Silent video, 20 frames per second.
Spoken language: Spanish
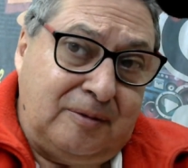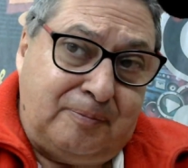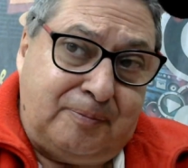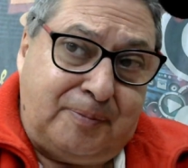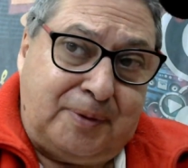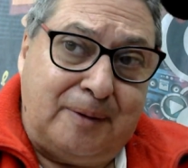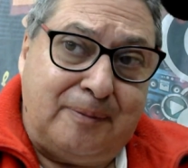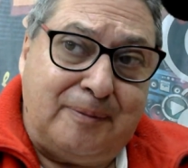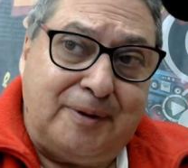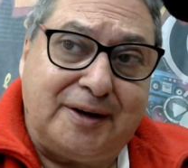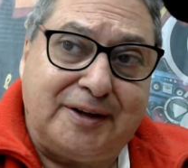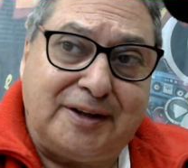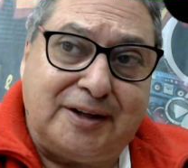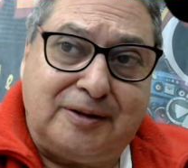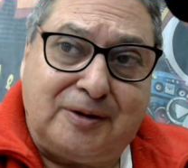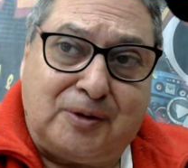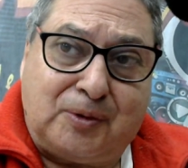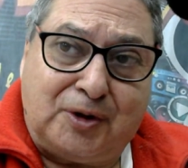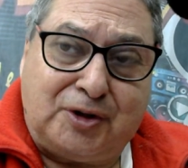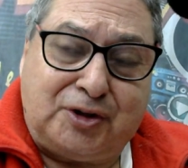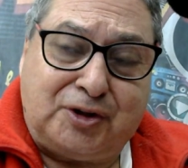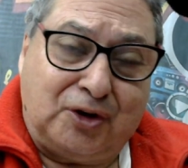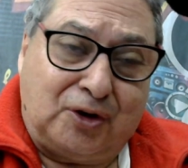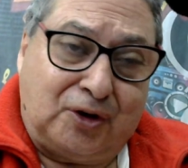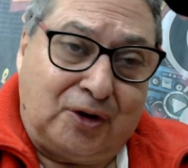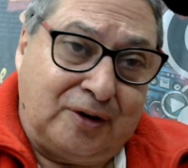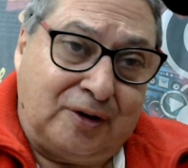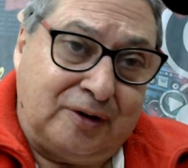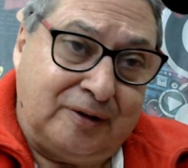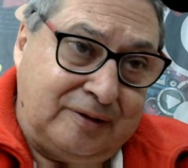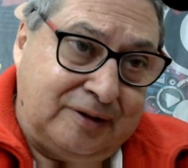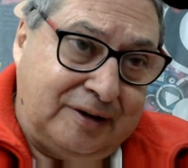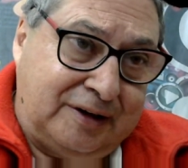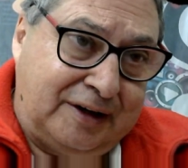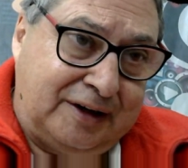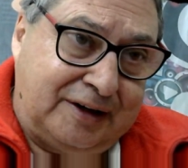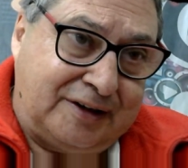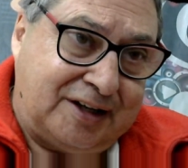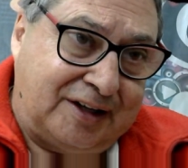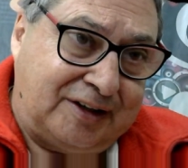Primer cuestión,
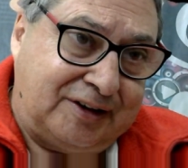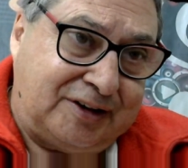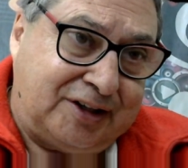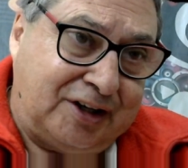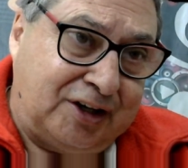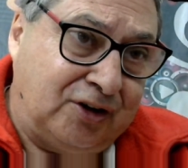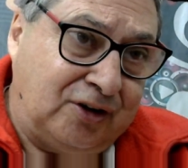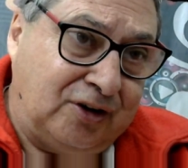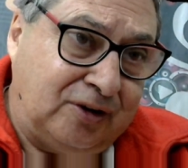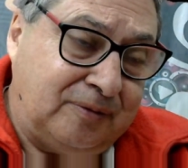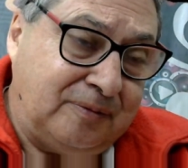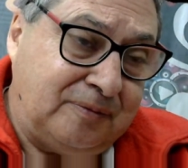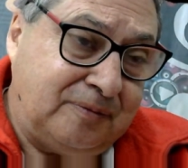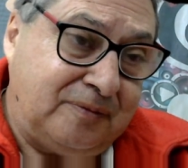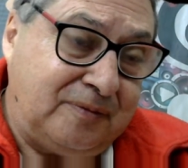Santero